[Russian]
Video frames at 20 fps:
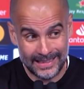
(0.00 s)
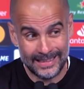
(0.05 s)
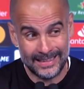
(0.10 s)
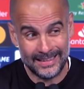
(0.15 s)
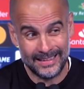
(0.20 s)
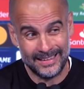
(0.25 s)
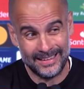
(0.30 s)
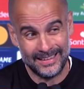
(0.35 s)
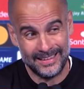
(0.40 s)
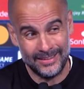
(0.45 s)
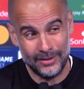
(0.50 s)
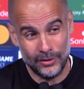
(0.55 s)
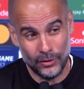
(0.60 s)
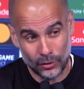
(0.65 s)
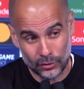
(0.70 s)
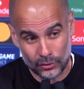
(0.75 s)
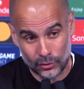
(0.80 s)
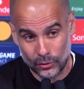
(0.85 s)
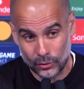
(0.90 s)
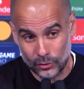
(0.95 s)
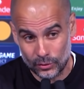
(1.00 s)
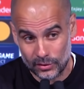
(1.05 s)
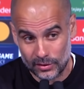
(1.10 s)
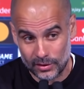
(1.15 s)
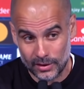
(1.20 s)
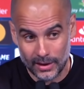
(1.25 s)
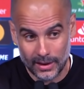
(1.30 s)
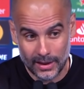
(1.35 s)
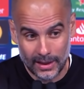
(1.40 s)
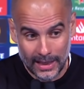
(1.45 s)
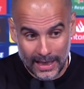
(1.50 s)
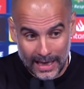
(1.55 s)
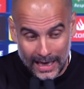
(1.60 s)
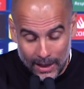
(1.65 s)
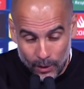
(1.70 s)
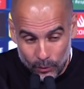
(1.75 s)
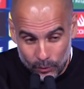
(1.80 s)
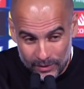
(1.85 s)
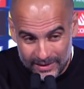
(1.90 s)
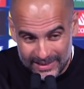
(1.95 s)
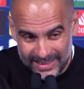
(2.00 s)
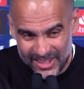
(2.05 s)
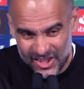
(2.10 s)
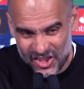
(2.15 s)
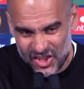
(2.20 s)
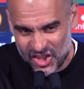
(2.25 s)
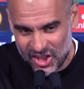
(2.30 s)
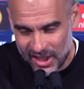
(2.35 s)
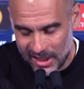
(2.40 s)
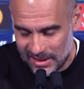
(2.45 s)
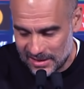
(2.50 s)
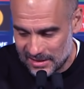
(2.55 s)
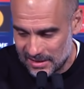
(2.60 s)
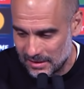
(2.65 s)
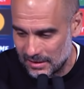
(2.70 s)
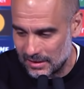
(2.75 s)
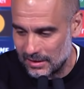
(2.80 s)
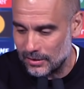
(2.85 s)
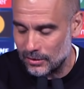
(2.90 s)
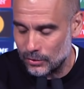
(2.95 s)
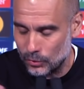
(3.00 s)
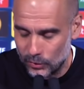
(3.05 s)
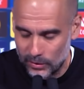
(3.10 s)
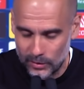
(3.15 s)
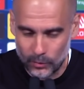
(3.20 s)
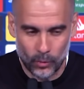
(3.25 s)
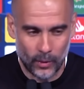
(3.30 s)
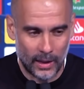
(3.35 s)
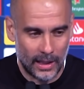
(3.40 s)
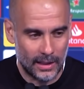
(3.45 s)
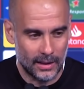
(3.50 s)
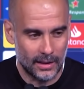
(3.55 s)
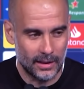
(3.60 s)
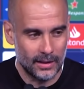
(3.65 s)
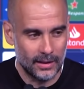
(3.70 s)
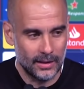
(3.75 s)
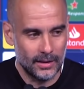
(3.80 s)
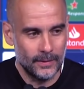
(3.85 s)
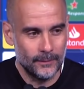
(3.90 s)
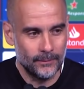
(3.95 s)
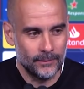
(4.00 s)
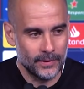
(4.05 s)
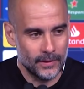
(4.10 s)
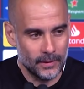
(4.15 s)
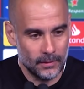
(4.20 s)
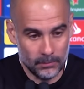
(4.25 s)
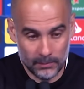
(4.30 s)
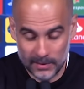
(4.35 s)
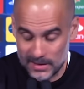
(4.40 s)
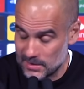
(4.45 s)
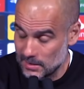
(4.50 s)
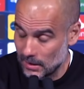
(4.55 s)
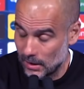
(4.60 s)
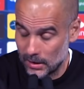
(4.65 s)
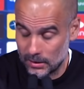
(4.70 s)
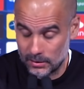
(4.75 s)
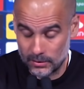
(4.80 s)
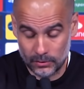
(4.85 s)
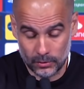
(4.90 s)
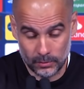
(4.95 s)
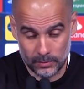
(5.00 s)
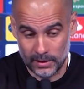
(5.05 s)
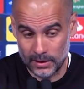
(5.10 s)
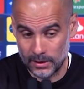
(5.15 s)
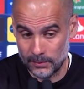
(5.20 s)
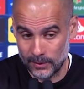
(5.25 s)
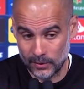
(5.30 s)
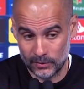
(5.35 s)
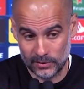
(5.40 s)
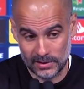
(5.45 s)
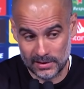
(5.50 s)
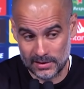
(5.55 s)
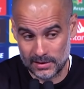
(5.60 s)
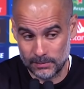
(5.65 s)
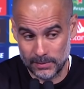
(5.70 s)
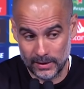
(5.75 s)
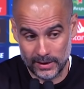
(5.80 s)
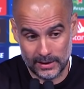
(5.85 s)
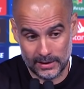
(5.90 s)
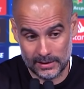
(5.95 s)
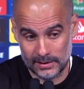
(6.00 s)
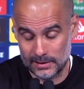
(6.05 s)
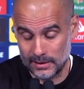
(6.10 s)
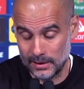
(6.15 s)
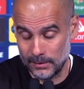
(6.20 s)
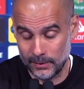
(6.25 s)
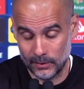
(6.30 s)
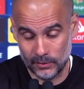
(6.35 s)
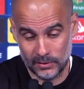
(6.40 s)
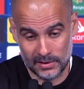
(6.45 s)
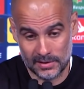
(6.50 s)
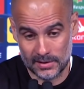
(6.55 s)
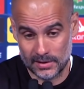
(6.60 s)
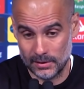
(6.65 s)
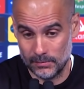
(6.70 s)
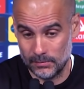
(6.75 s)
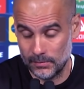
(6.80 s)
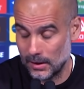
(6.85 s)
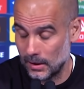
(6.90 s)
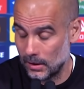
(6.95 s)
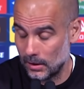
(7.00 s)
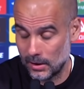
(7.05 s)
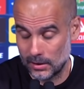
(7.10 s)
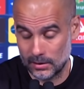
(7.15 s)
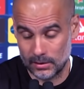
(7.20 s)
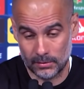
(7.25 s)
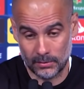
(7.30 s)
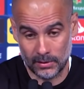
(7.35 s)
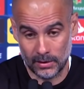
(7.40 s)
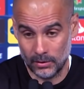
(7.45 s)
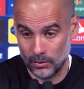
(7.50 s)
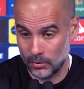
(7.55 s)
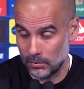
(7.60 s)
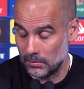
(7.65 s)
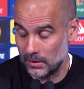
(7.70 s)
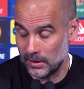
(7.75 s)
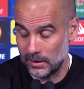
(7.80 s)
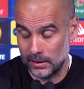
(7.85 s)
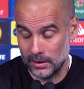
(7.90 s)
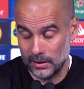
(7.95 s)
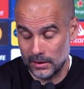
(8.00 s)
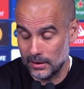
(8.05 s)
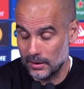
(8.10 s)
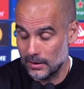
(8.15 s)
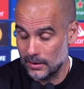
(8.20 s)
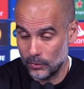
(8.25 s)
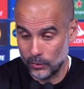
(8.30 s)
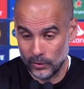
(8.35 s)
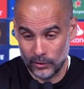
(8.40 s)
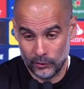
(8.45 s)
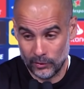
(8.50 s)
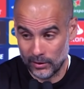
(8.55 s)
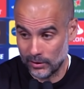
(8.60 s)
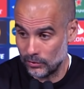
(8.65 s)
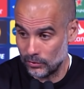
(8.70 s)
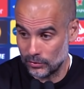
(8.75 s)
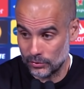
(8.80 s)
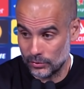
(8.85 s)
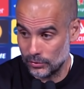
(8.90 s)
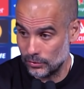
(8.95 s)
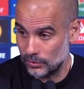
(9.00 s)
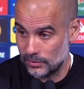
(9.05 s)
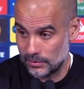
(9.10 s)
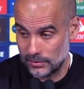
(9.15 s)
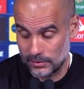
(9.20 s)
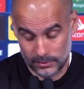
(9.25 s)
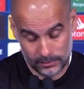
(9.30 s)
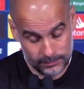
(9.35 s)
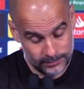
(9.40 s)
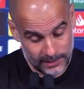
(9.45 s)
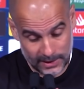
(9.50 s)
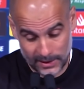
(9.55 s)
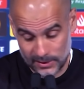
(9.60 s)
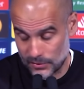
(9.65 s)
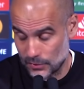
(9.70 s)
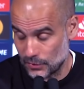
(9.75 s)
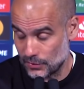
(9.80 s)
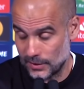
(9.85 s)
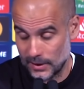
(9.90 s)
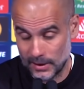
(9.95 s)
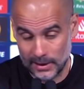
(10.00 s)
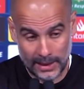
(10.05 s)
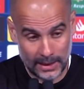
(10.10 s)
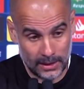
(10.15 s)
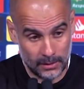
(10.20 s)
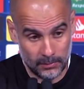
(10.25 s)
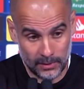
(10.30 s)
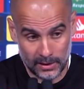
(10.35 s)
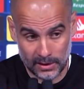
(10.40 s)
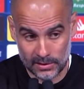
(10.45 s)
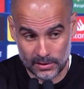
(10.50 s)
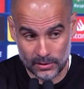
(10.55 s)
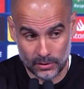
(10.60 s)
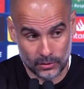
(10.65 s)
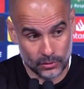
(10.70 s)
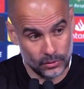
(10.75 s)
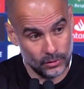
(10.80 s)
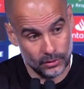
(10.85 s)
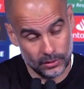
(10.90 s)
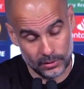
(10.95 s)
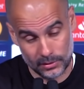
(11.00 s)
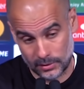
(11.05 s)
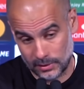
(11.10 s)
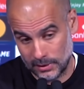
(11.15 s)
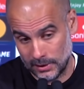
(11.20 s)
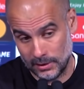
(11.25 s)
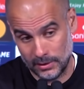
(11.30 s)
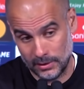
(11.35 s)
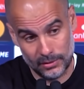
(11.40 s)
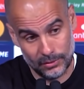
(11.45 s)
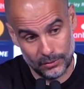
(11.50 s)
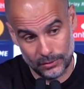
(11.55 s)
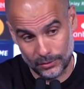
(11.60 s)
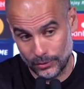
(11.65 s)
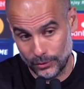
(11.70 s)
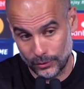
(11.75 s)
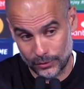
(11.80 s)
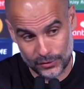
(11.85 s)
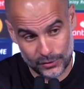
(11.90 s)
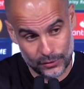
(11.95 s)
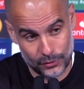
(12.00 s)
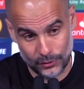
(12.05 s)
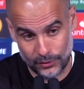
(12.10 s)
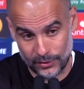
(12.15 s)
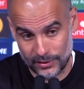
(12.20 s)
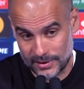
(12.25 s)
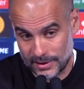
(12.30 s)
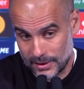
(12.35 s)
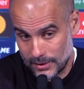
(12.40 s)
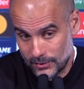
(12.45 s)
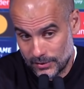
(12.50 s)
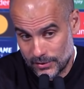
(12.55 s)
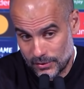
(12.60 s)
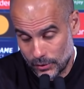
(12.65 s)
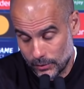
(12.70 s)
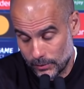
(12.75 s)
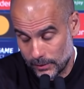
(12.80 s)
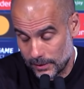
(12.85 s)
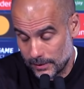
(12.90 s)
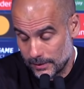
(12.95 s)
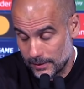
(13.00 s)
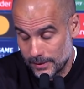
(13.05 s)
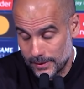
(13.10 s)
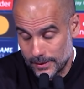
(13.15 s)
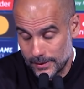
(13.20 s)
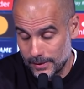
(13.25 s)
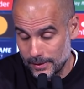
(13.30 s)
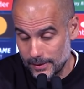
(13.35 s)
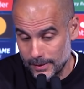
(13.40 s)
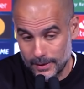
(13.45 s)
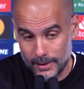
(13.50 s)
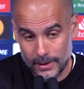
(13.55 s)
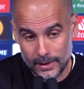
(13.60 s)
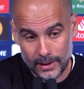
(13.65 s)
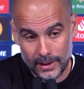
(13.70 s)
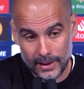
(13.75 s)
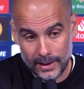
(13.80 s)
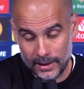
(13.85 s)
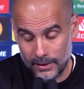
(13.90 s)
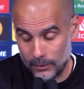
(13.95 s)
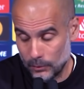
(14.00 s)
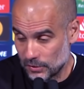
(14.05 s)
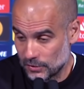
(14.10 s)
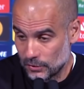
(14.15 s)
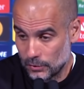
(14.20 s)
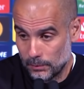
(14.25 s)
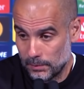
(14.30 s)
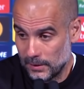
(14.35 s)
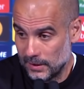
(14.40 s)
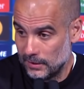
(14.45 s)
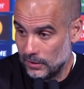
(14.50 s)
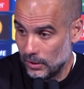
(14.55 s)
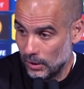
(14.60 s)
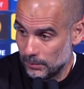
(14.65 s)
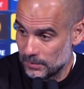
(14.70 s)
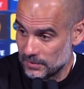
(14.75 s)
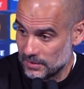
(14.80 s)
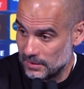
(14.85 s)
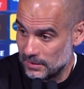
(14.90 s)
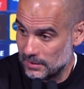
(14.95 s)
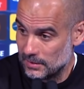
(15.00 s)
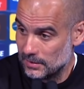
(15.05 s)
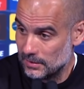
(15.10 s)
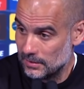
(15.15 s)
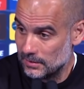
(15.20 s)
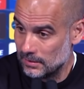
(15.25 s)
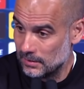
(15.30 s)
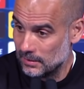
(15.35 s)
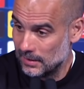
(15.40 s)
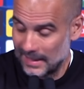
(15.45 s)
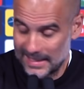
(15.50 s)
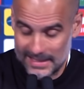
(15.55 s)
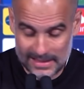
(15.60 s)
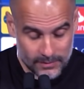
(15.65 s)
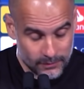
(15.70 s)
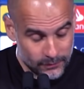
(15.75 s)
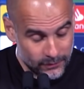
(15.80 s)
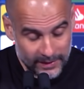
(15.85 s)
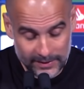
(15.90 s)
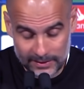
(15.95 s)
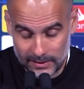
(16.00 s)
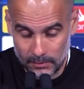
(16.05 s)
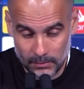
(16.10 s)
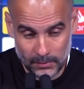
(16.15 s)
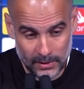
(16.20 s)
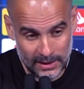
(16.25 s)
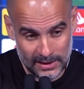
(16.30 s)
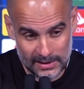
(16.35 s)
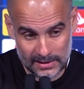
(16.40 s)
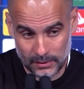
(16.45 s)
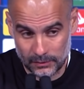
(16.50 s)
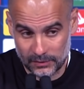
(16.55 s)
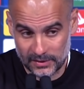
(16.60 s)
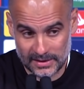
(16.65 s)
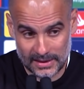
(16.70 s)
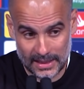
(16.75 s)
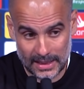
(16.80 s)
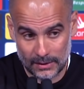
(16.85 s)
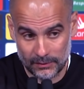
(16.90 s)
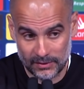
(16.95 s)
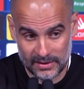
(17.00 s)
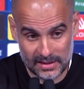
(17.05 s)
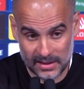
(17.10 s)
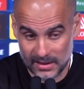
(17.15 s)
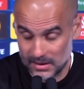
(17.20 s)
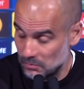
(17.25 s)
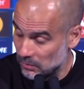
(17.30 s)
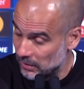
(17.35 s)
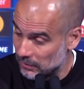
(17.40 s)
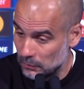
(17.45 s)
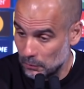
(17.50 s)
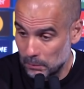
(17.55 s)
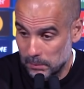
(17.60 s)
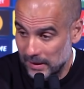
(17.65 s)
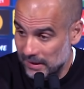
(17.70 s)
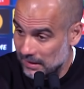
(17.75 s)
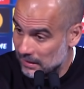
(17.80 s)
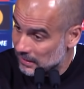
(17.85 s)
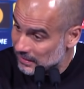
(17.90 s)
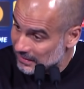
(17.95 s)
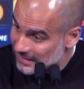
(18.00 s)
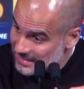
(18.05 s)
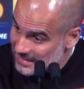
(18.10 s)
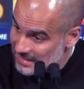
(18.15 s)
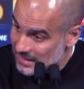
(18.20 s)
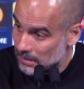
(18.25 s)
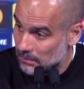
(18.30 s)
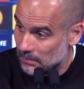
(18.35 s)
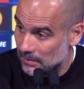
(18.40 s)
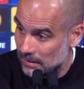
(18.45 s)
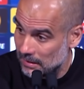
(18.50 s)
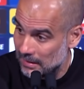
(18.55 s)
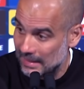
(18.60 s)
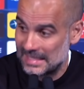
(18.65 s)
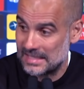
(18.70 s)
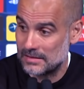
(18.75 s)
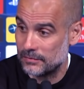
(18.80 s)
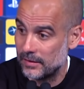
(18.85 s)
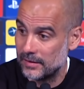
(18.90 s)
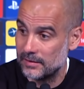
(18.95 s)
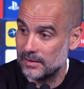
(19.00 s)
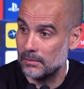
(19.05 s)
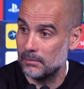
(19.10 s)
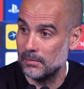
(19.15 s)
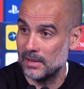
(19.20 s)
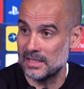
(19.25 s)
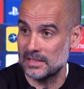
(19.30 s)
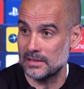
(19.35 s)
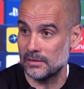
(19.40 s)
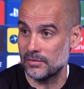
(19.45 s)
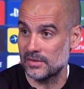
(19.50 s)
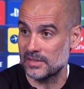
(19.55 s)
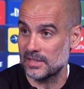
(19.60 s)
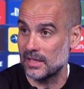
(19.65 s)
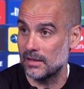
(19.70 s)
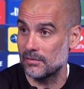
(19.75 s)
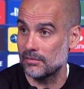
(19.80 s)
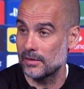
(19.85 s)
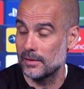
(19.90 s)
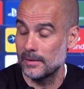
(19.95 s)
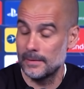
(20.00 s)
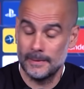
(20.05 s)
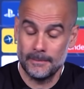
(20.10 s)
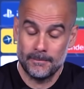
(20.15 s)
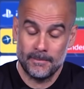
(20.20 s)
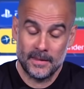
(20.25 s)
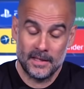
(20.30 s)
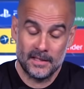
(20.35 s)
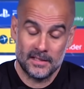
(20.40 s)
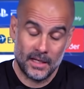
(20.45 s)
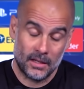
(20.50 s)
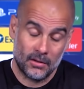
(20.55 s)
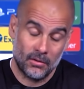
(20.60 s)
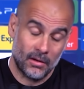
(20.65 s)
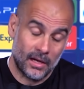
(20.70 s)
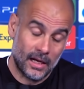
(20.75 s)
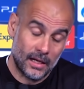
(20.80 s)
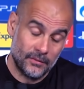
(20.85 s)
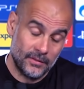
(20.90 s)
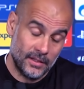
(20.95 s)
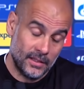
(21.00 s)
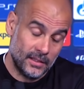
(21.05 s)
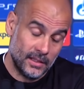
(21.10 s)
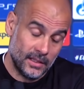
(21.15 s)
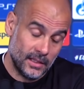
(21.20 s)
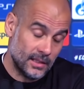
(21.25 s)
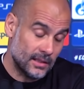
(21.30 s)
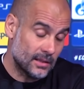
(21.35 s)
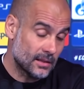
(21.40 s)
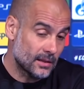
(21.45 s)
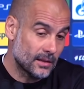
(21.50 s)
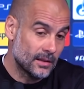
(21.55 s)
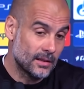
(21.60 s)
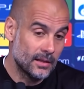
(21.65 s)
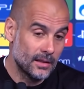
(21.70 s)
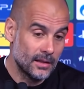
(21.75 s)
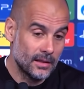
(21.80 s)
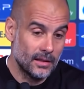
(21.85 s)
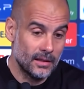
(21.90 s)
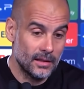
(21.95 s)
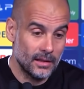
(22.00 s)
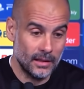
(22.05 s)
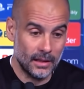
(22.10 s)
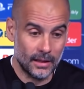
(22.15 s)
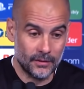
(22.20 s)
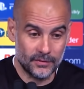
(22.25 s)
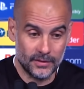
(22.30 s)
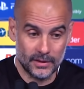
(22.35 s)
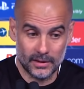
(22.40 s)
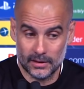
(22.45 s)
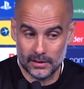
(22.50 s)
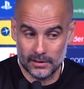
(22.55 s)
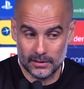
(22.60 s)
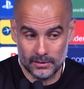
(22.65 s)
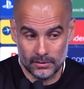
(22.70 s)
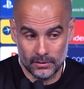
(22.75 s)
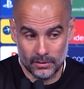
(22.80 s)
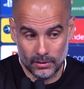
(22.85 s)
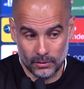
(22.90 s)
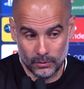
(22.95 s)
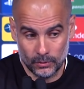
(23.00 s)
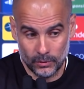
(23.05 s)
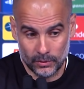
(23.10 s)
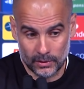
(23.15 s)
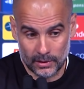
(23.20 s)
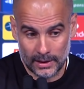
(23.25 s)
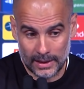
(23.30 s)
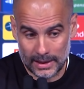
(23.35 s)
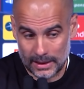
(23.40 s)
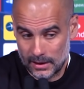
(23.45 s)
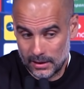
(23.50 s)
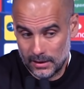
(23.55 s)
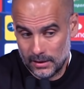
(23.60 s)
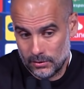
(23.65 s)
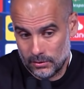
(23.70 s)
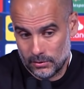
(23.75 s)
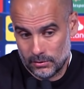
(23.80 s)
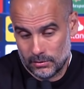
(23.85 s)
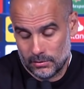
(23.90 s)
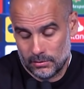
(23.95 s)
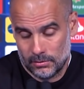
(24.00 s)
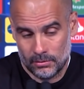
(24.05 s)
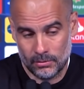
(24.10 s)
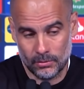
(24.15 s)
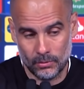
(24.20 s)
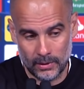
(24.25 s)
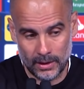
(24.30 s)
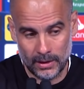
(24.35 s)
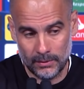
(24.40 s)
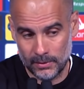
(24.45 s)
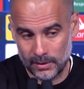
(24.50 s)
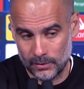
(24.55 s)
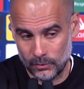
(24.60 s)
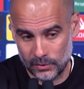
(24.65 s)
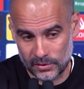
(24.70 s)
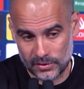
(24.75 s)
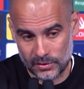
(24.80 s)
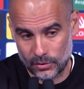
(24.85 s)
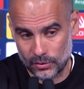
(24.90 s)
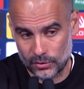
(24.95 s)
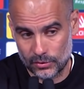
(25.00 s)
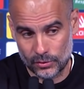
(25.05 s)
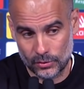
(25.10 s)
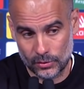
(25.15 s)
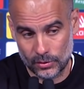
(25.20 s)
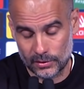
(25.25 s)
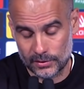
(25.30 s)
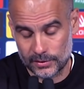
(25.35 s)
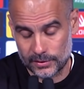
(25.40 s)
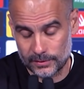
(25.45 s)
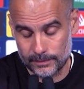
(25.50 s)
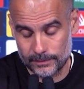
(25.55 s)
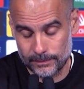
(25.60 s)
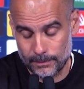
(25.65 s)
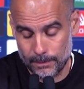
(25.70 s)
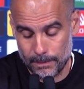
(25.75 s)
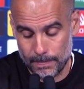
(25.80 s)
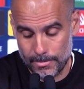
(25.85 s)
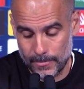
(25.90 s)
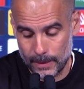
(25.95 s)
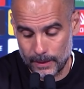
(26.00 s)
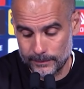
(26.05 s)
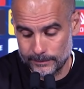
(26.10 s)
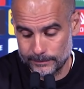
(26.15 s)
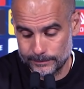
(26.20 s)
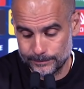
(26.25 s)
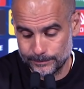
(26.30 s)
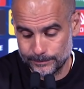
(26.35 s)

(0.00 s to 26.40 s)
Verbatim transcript: как они изменились во втором тайме. Изменились в лучшую сторону. Для меня это многое значит. Как правило, в таких ситуациях, когда ты начинаешь плохо, так продолжается до конца. Ты проигрываешь 3-0 и все закончено. Но все было иначе. В конце первого тайма мы уже играли лучше. Я сказал им, играйте точно так же. Во втором тайме они так и сделали. И затем, можете называть это удачей, но мы забили два гола.